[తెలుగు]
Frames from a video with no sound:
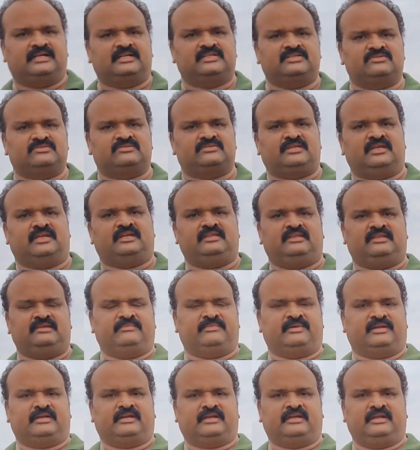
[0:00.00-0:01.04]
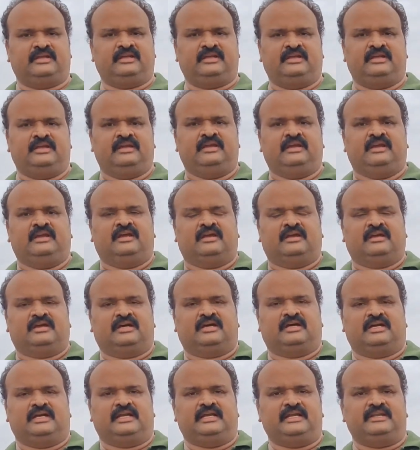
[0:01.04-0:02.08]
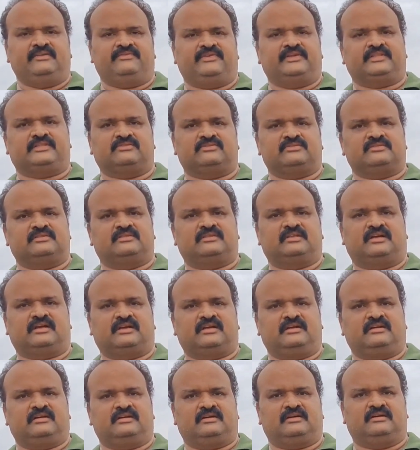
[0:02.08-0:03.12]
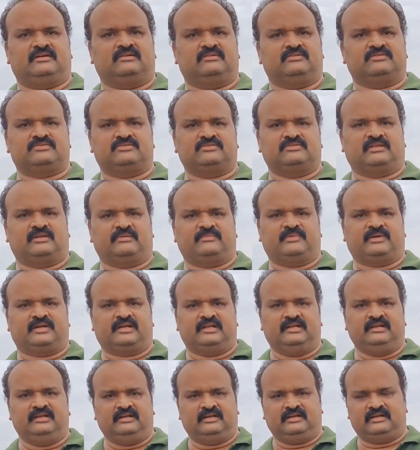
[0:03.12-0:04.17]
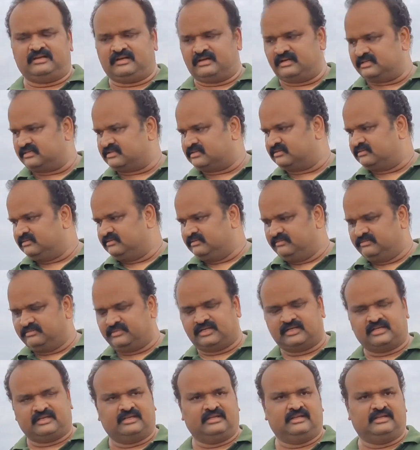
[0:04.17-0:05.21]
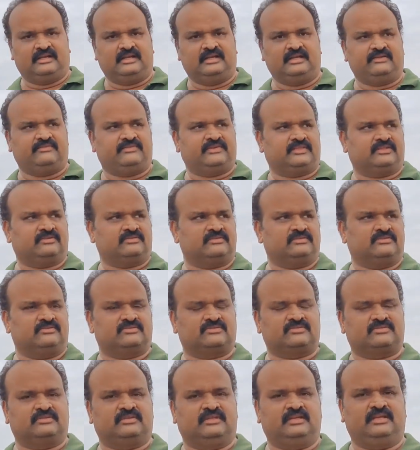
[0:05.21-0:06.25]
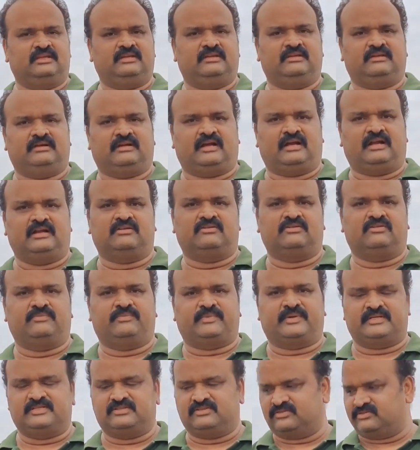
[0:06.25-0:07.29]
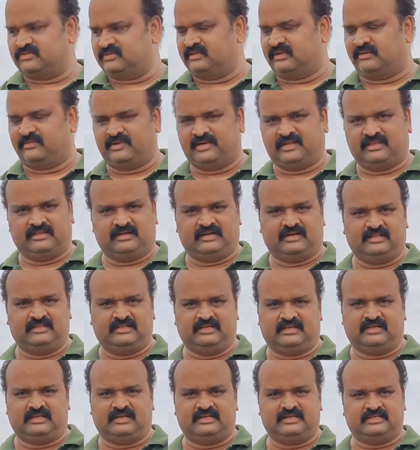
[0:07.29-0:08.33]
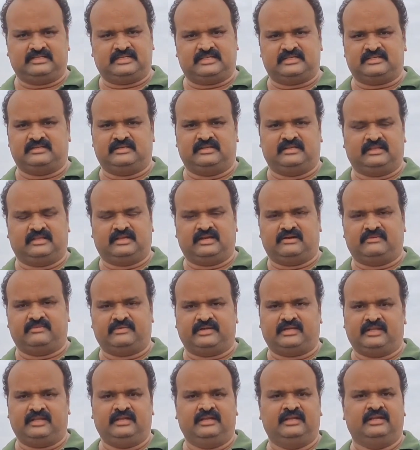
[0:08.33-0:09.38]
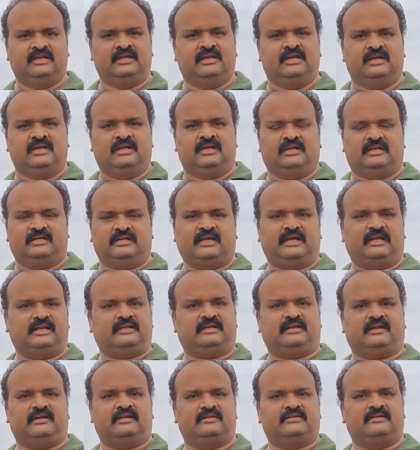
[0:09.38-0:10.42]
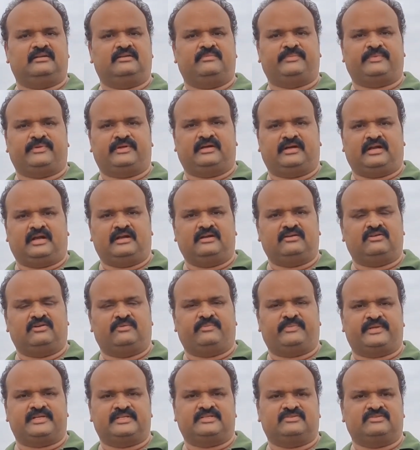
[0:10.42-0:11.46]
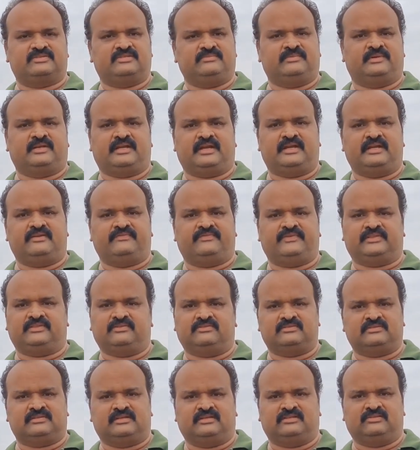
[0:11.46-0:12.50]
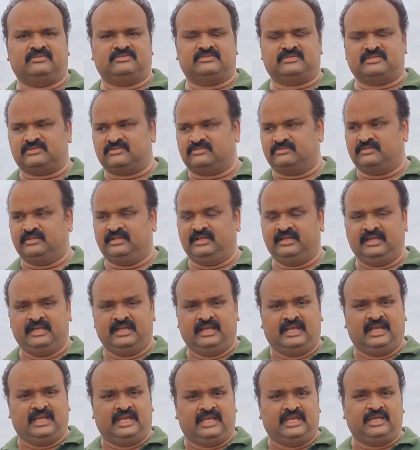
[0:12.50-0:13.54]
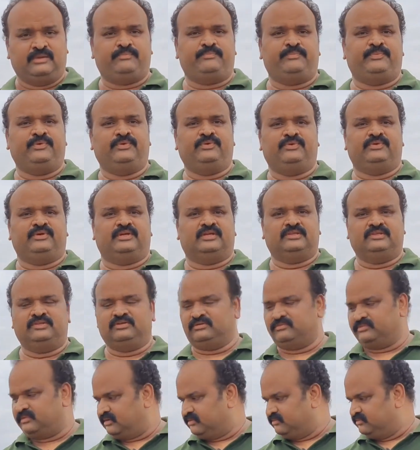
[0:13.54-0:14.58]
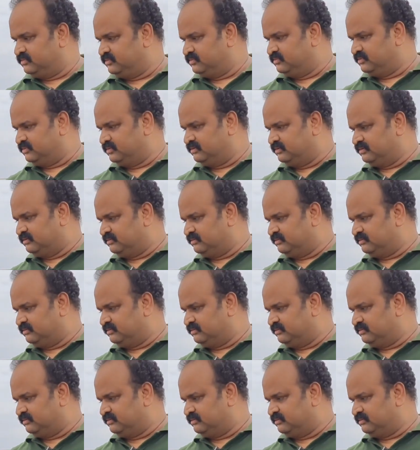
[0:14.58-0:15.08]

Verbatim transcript: పరంగా చూస్తే ఇది మనకి ఎయిటీ ఫైవ్ థౌసండ్ దాకా వస్తుంది అనమాట కాస్ట్ మనకి ఎయిటీ ఫైవ్ థౌసండ్ వస్తుంది ఆన్ రోడ్ ప్రైస్ వస్తుంది అనమాట ఎందుకంటే దీనికి రిజిస్ట్రేషన్ లేదు కాబట్టి డైరెక్ట్ ఆన్ రోడ్ ఆన్ రోడ్ ప్రైస్ వచ్చి మనకి ఎయిటీ ఫైవ్ థౌసండ్ అయితే వచ్చేస్తుంది ఇప్పుడు ఎందుకు మనము